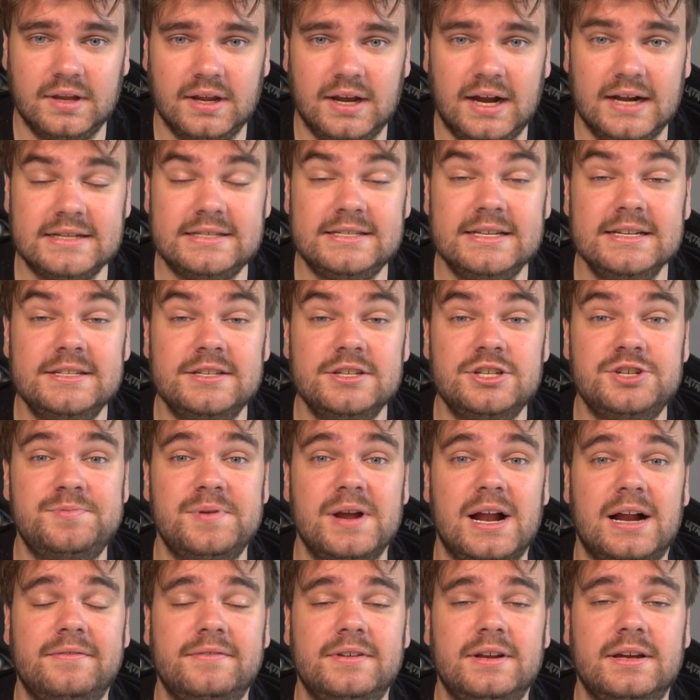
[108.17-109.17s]
Als nächstes
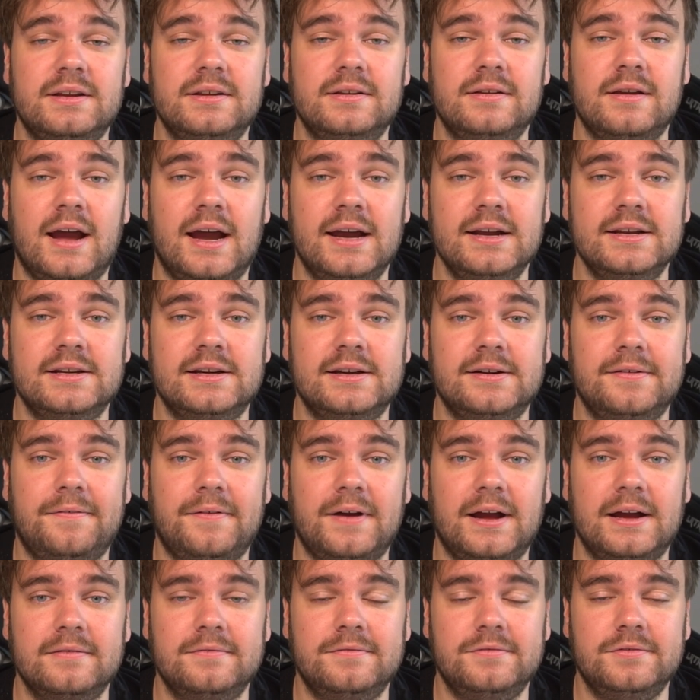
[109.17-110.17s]
Spiel haben wir dann Eintracht
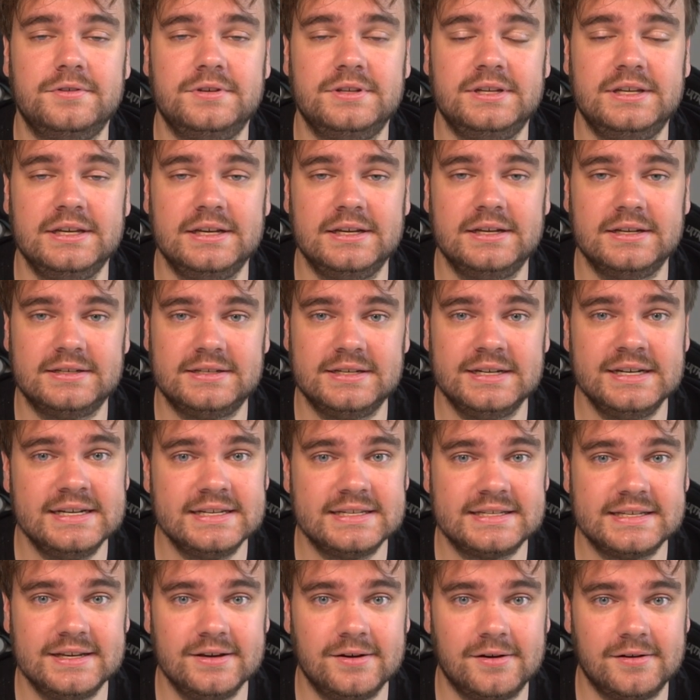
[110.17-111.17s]
Frankfurt gegen
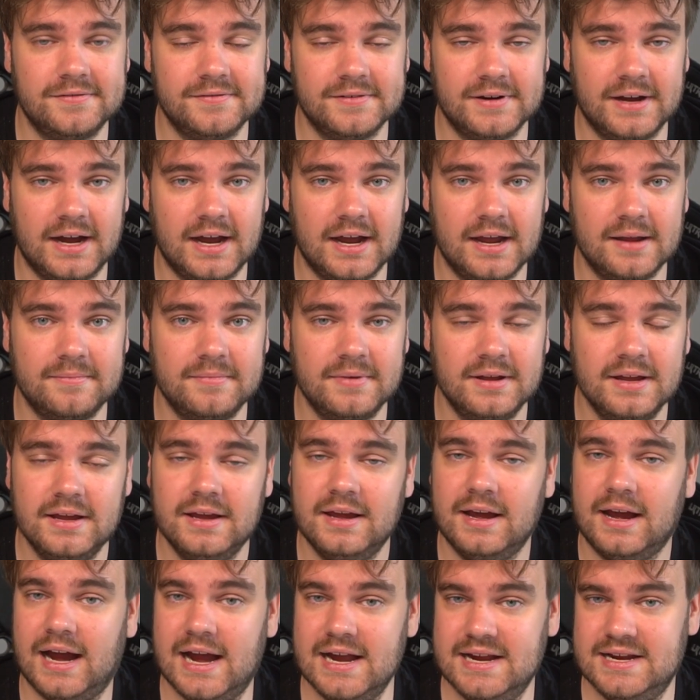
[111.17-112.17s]
TSG Hoffenheim.
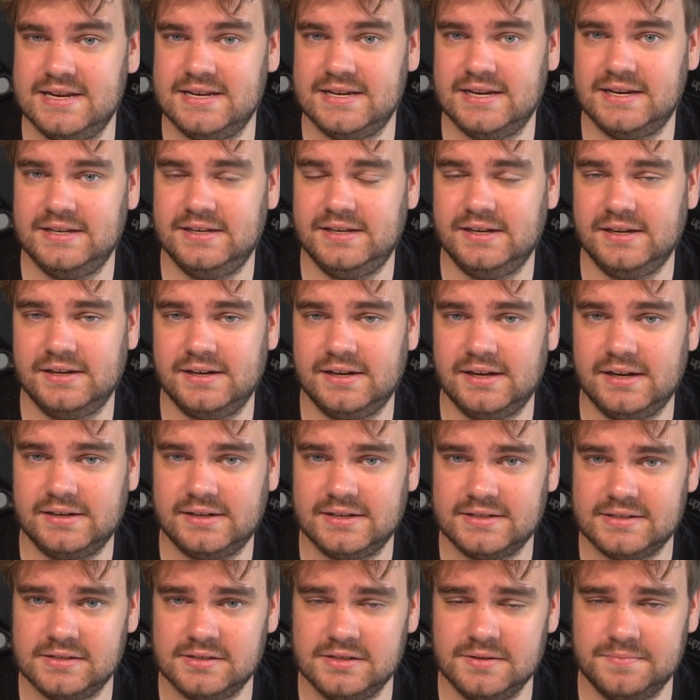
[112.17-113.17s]
Eigentlich hätte ich ja gedacht,
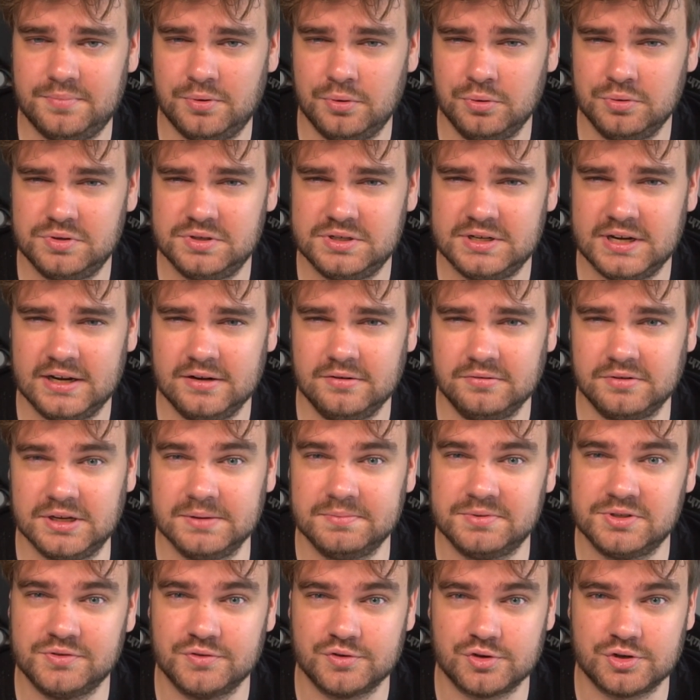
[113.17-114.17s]
dass es eine Punkteteilung
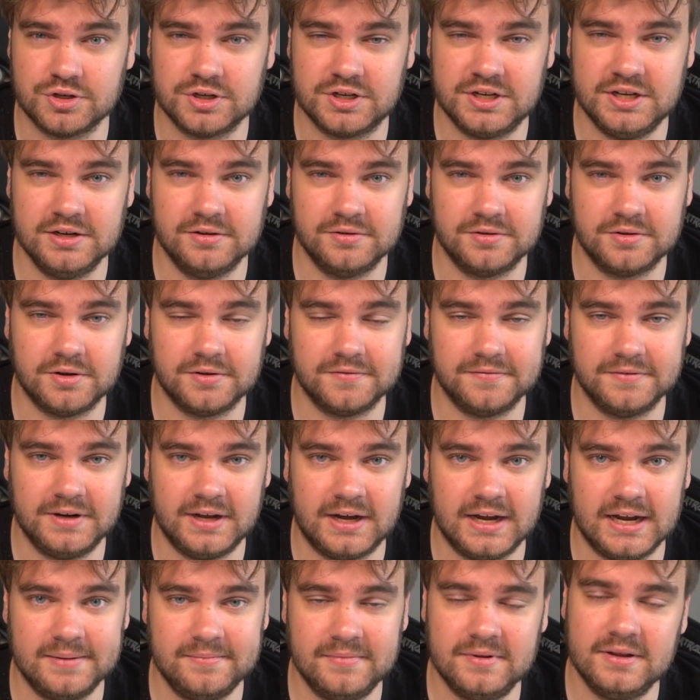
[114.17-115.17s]
gibt zwischen Kiel und
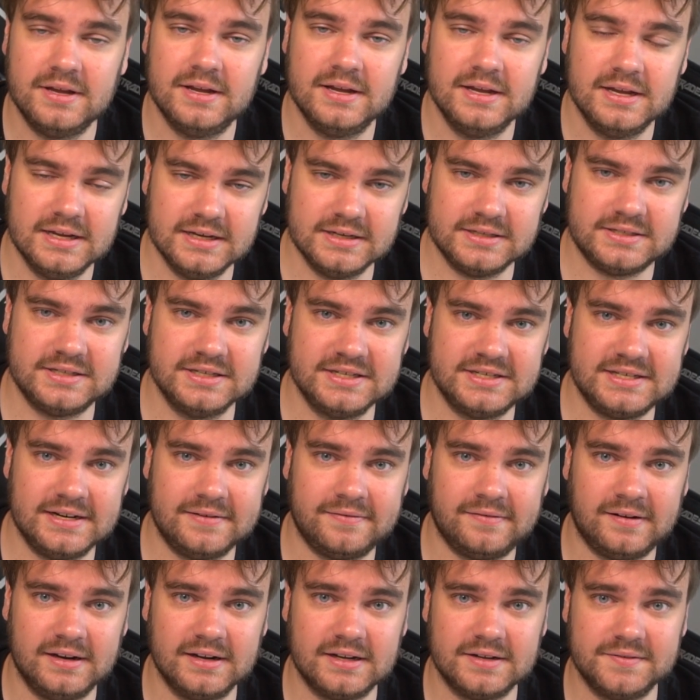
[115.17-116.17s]
Hoffenheim. Ist nicht der
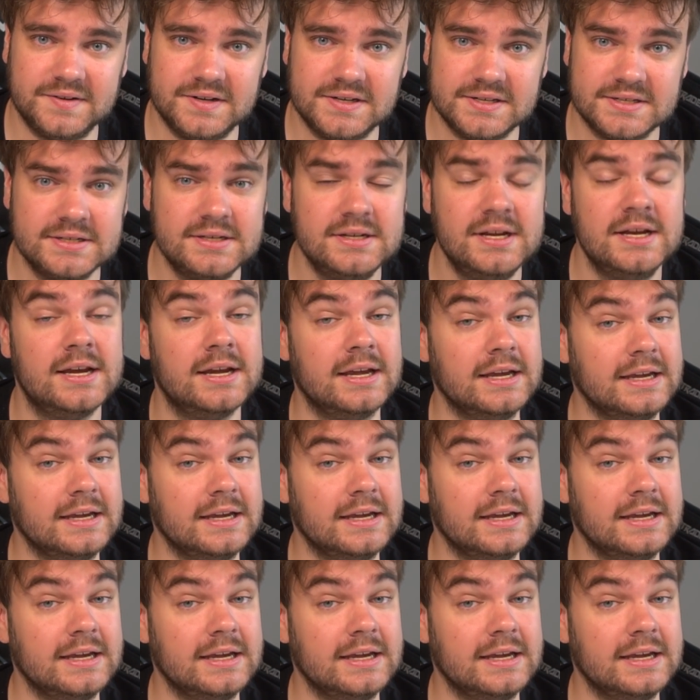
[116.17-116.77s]
Fall gewesen.